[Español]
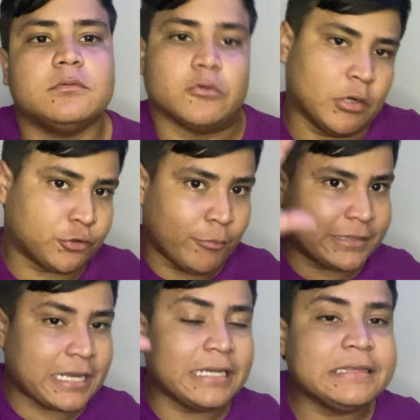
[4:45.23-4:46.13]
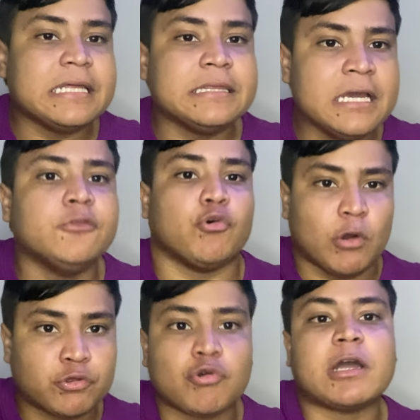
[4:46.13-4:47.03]
¿Cuántos me están entendiendo?
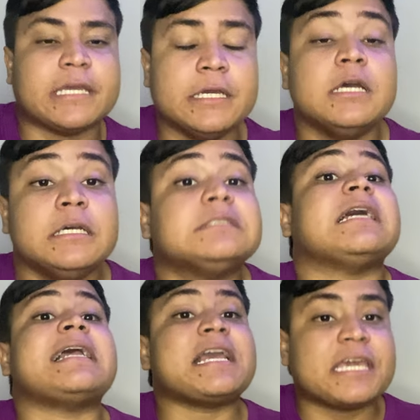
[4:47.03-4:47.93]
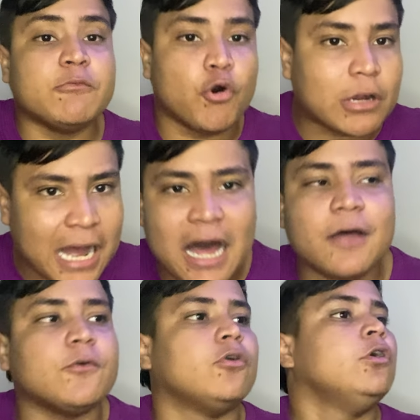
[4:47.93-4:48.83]
¿Cuántos aquí se han
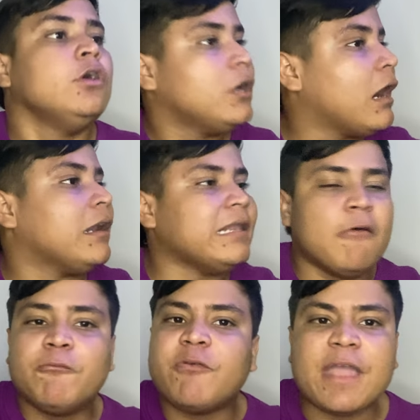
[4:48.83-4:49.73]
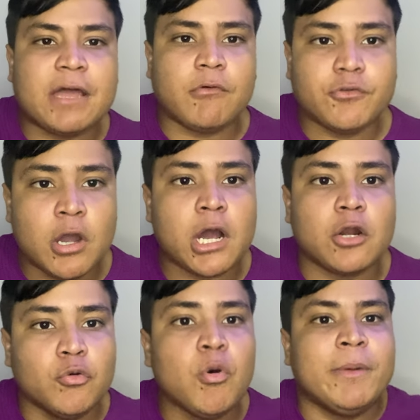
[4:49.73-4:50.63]
equivocado? Ah, ¿Le han fallado a Dios en
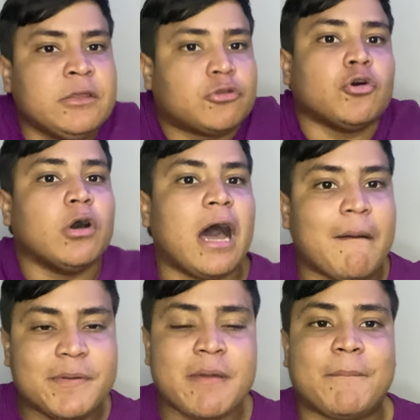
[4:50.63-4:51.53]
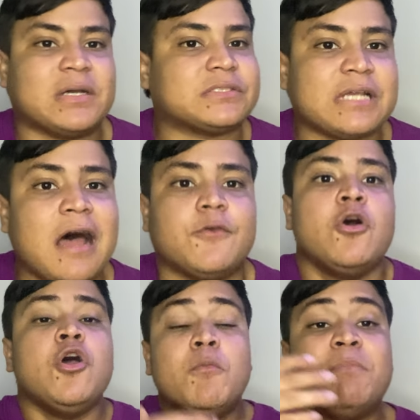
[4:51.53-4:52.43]
algún momento? A mí me ha pasado,
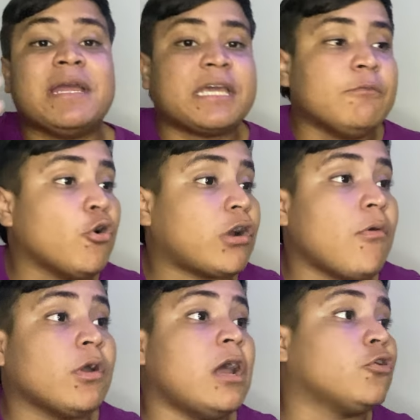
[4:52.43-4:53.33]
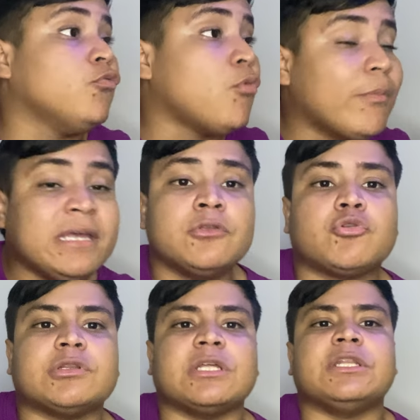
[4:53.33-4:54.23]
me he equivocado en algún
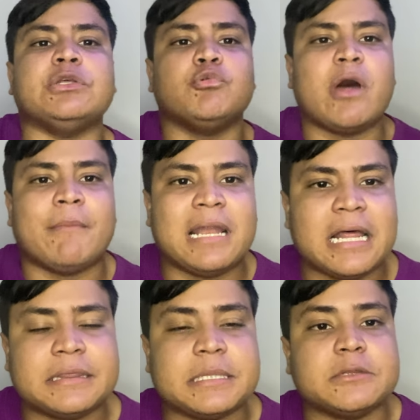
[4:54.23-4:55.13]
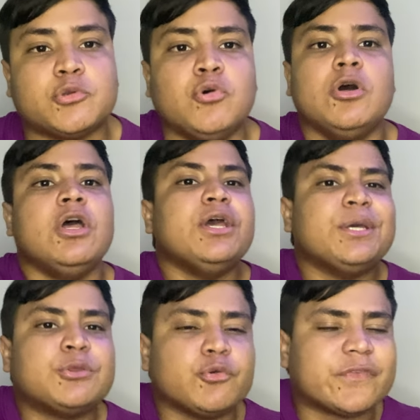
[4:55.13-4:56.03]
momento, he tenido una mala actitud
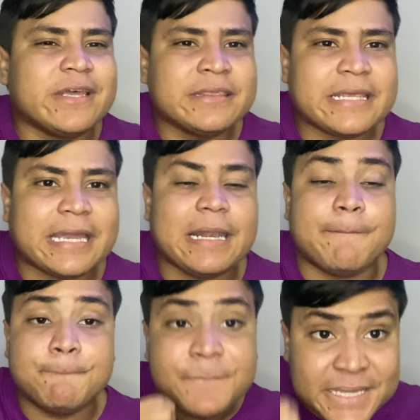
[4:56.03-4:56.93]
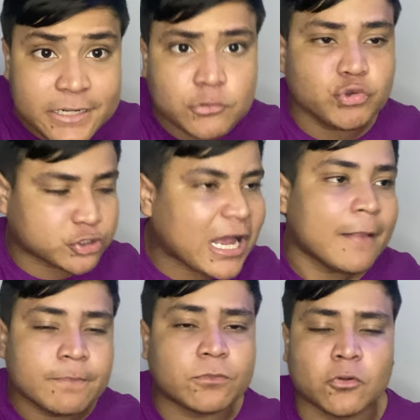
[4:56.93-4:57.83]
y tú sientes que el Espíritu
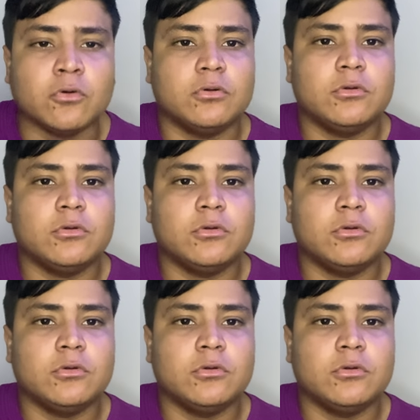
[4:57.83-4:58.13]
Santo